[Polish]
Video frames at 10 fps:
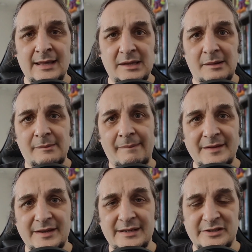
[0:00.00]
no i mam
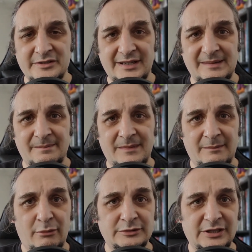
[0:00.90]
nadzieję, nadzieję, że z czasem te
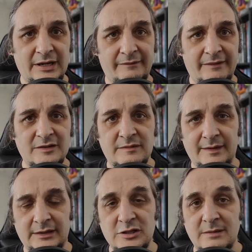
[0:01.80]
połączenia i więzi
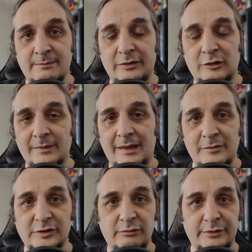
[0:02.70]
faktycznie będą
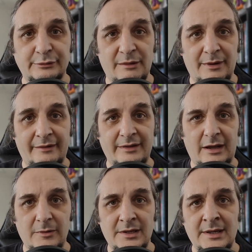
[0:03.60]
nam rosły, będą się
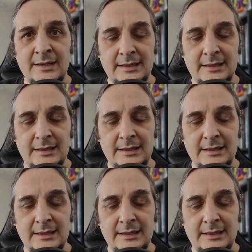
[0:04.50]
pojawiały,